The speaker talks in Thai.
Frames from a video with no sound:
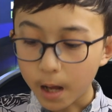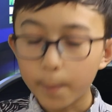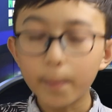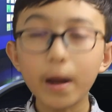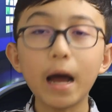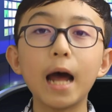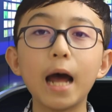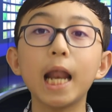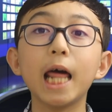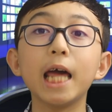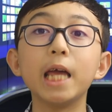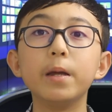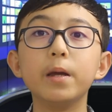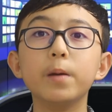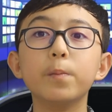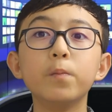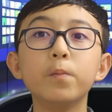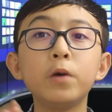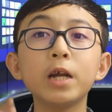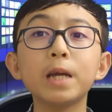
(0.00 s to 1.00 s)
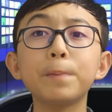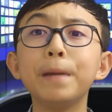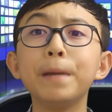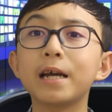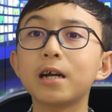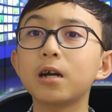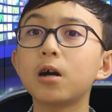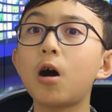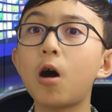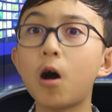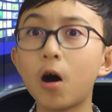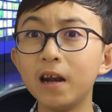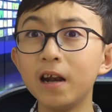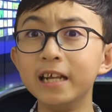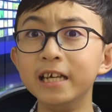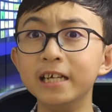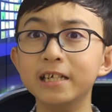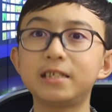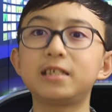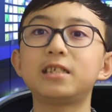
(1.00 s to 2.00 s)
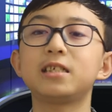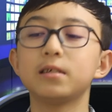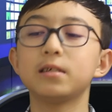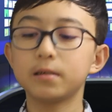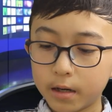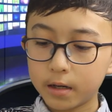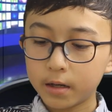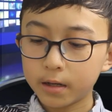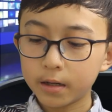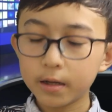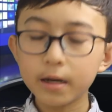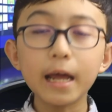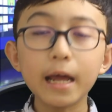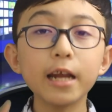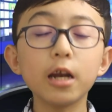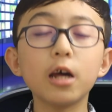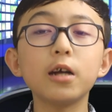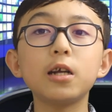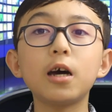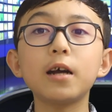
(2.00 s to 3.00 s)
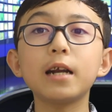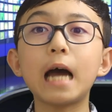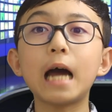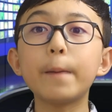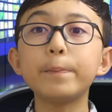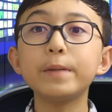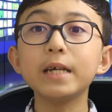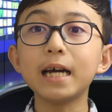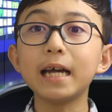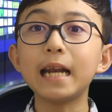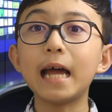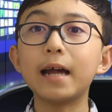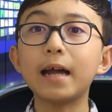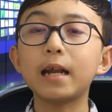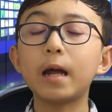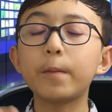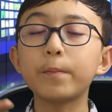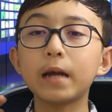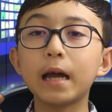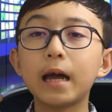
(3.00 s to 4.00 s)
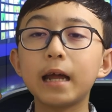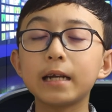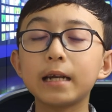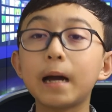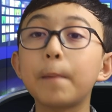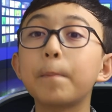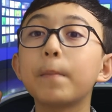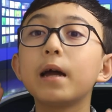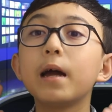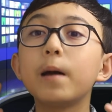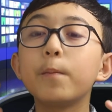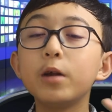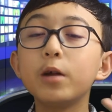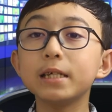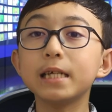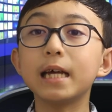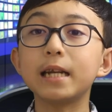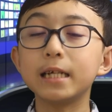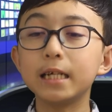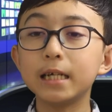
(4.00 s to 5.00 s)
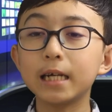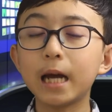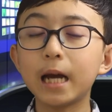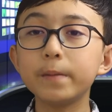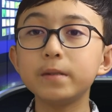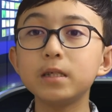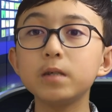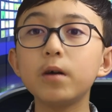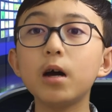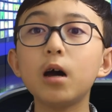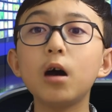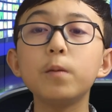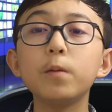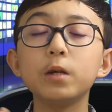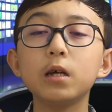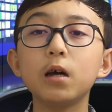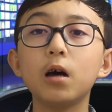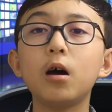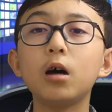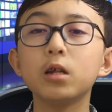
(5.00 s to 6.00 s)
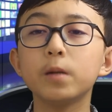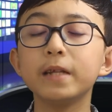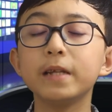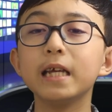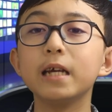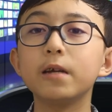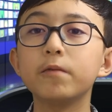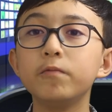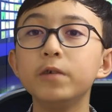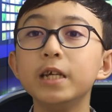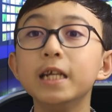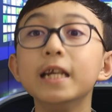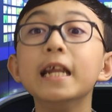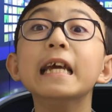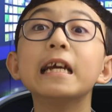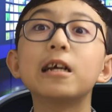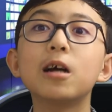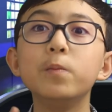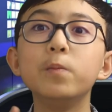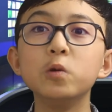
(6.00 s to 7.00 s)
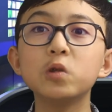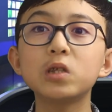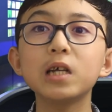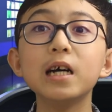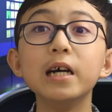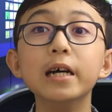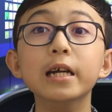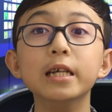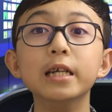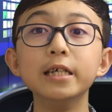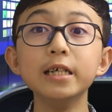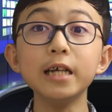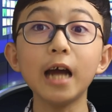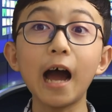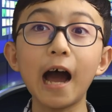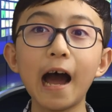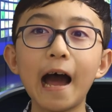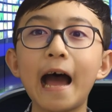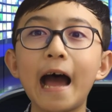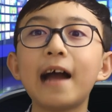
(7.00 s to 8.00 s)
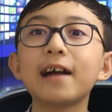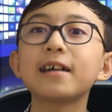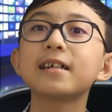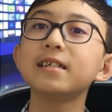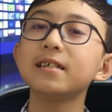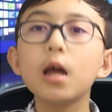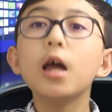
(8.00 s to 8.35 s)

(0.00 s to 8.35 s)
มหาลัย b r i c k b e c k College ในลอนดอนครับที่ขณะทำงานกับบริษัทหนึ่งนะครับ ชื่อว่า Automatic Relay Computer หรือ ARC